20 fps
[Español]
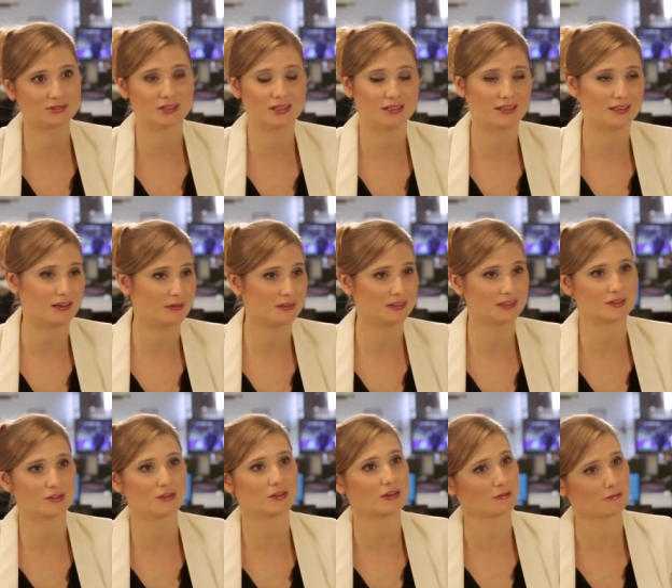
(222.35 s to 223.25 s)
eh,
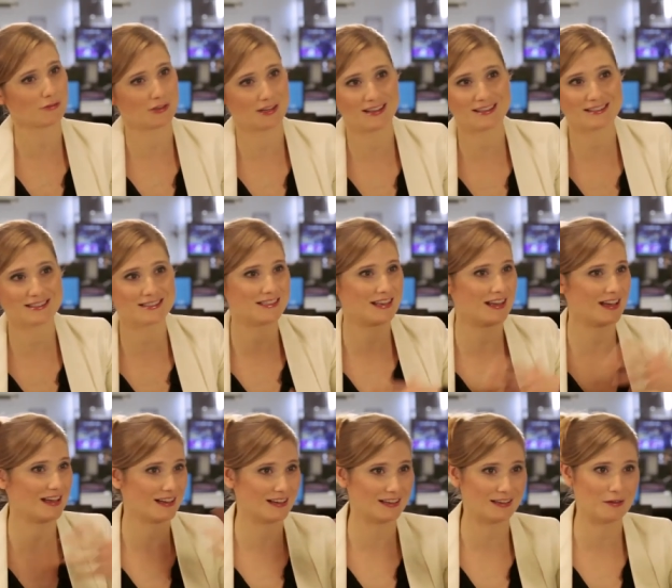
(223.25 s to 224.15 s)
hicieron
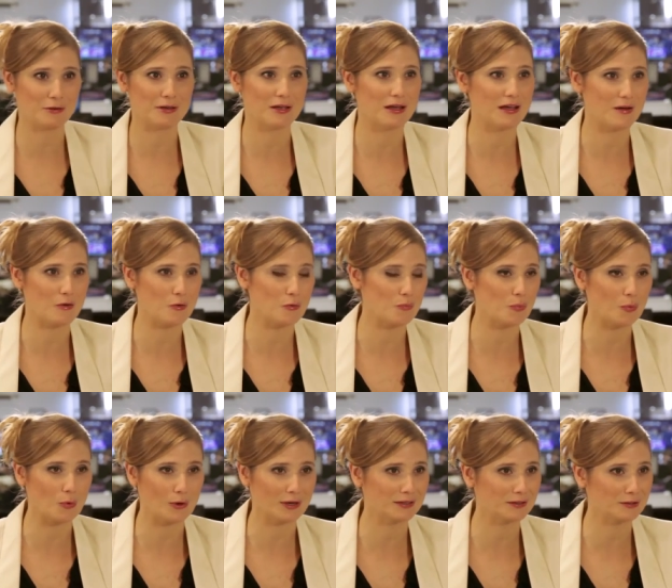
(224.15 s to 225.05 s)
referencia a que había un
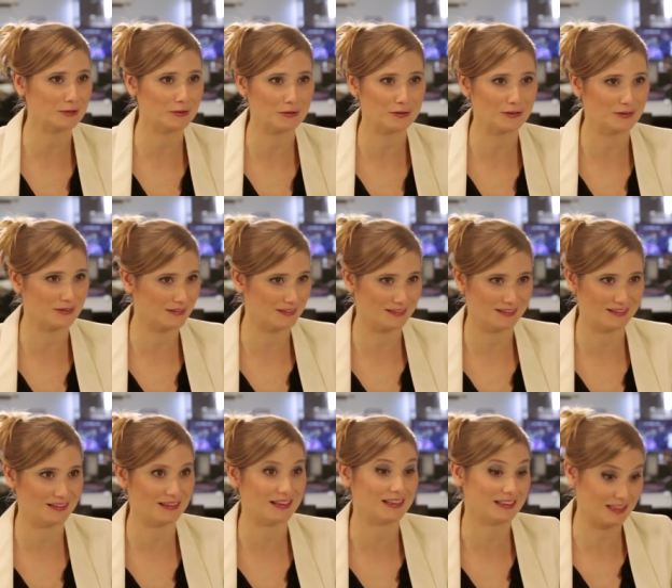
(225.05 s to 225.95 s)
puesto,
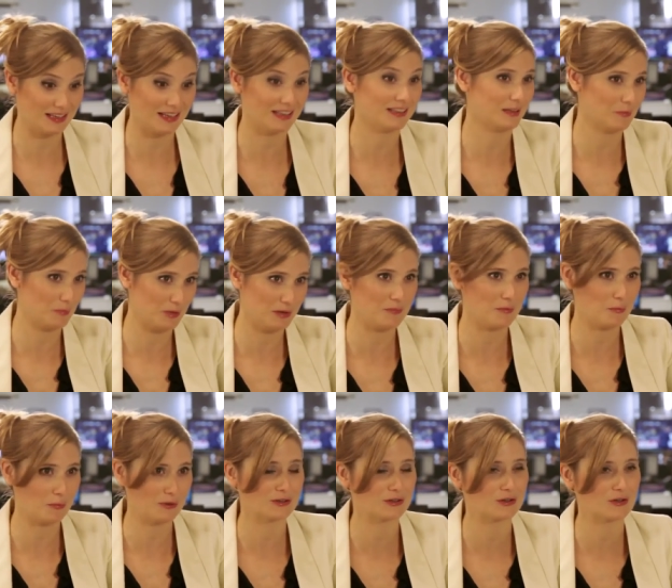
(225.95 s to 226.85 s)
de, este, este, mismo
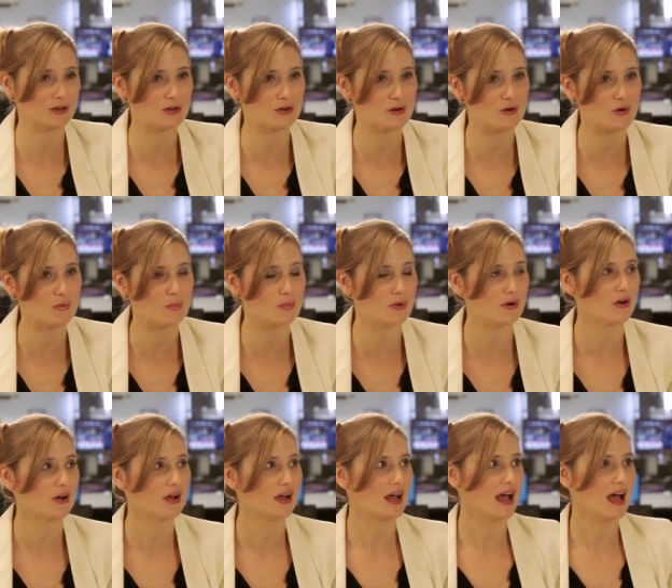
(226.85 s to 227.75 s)
puesto que hoy ocupo,
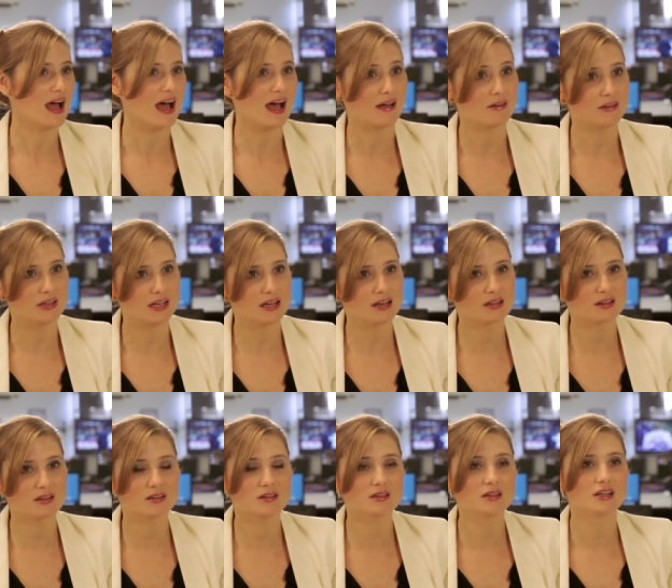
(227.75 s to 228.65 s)

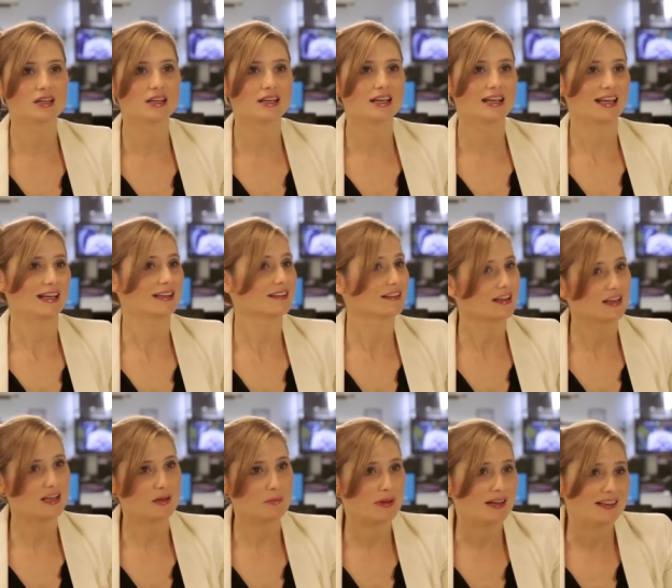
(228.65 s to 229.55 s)
abierto. Entré en
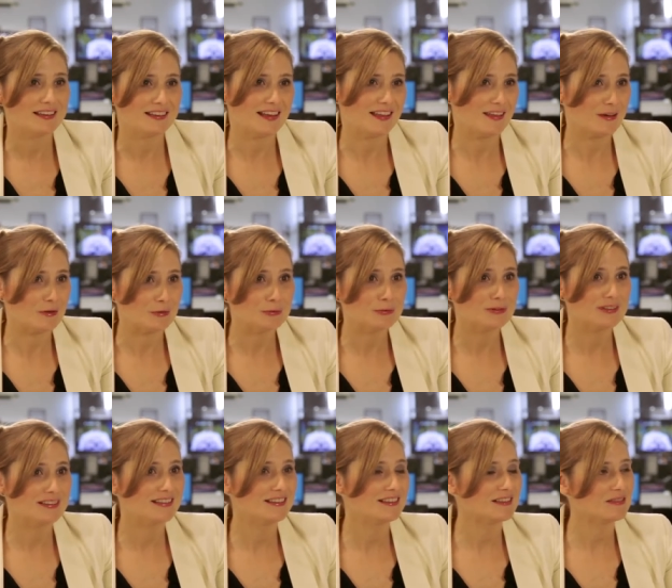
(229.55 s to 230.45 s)
la página de
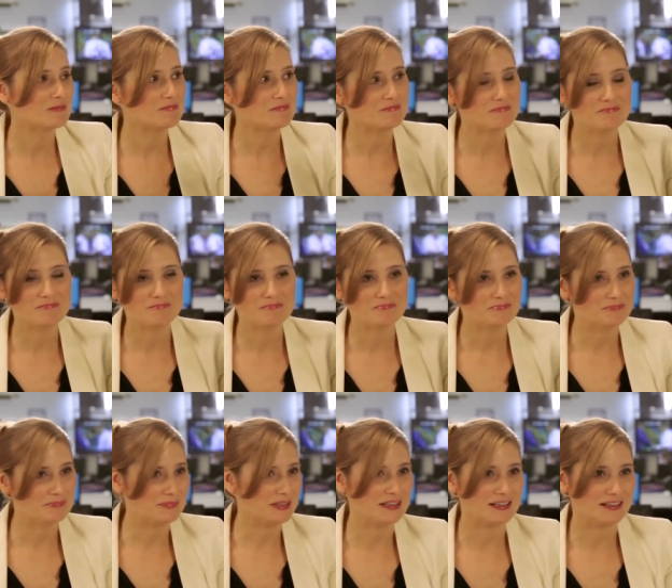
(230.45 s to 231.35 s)
Google,
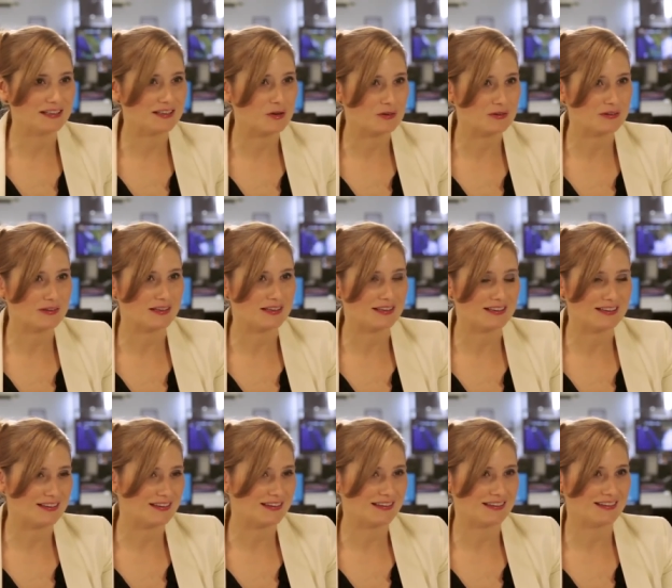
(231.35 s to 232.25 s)
miré en
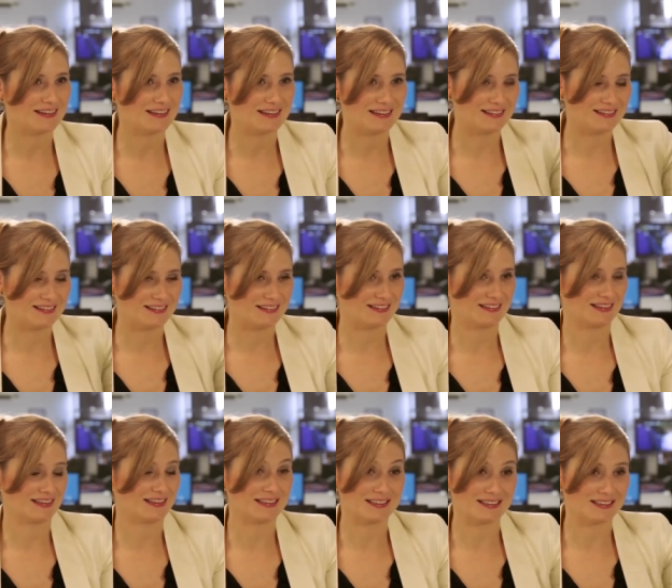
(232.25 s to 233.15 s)
qué, de
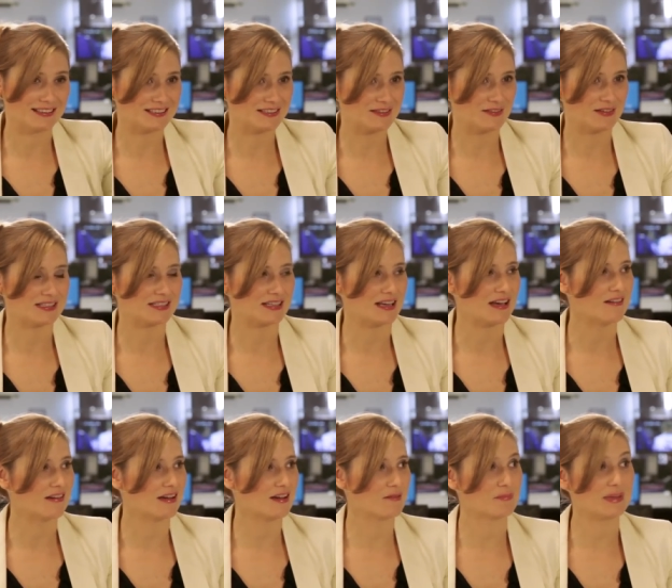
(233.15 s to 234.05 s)
qué, se
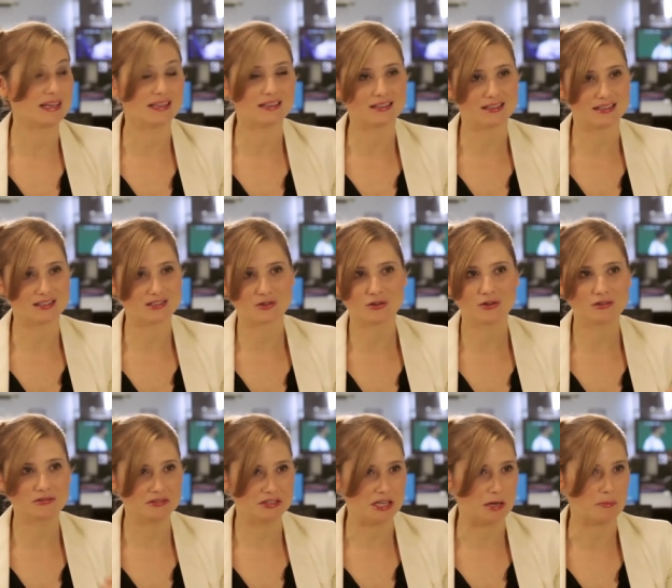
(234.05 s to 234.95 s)
basaba, me
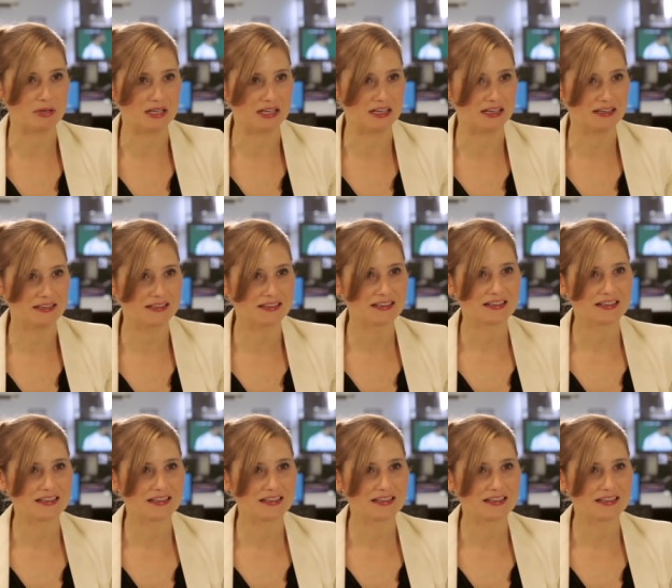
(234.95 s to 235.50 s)
interesó y apliqué.